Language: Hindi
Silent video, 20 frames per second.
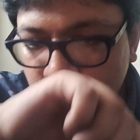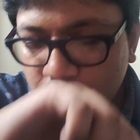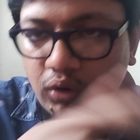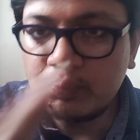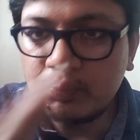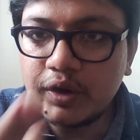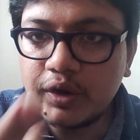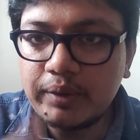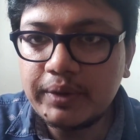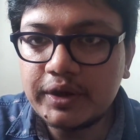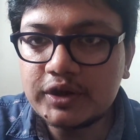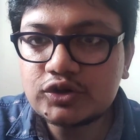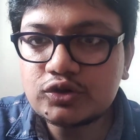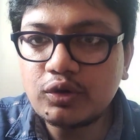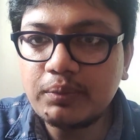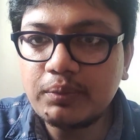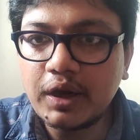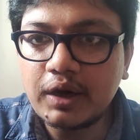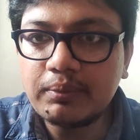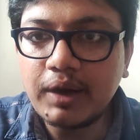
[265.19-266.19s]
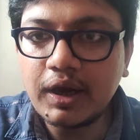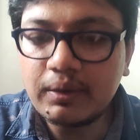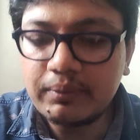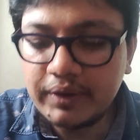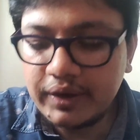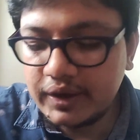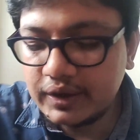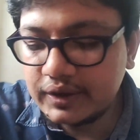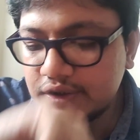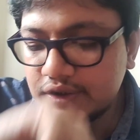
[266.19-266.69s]
कॉम्प्लीमेंट्स तो भरमार
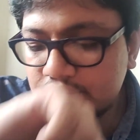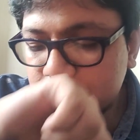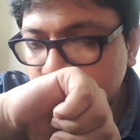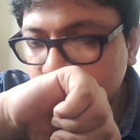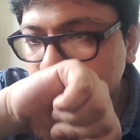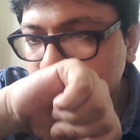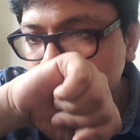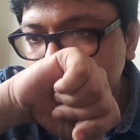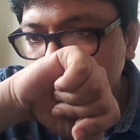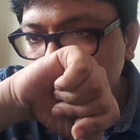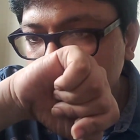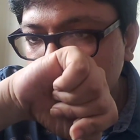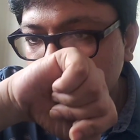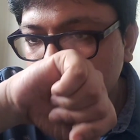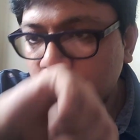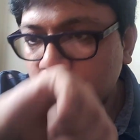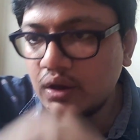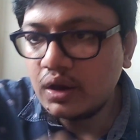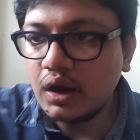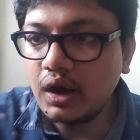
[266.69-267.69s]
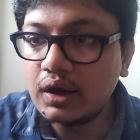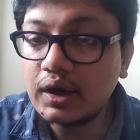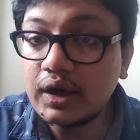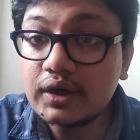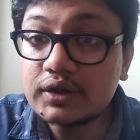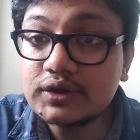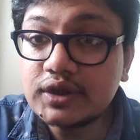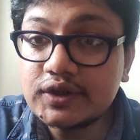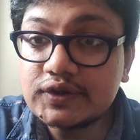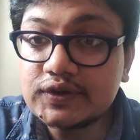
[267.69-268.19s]
मिलेंगे इसमें
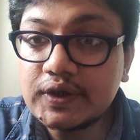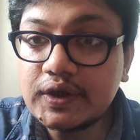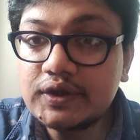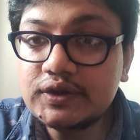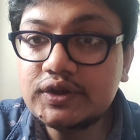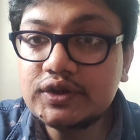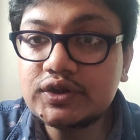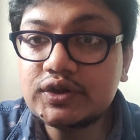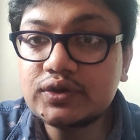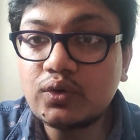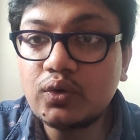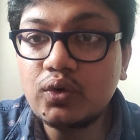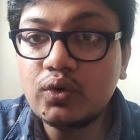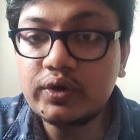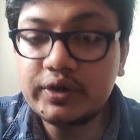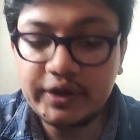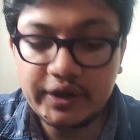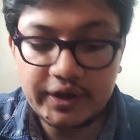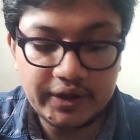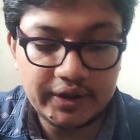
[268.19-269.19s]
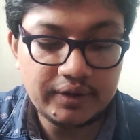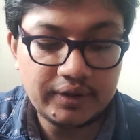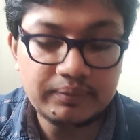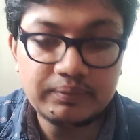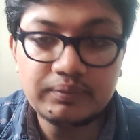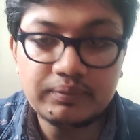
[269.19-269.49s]
अगर जैसे जिसको ये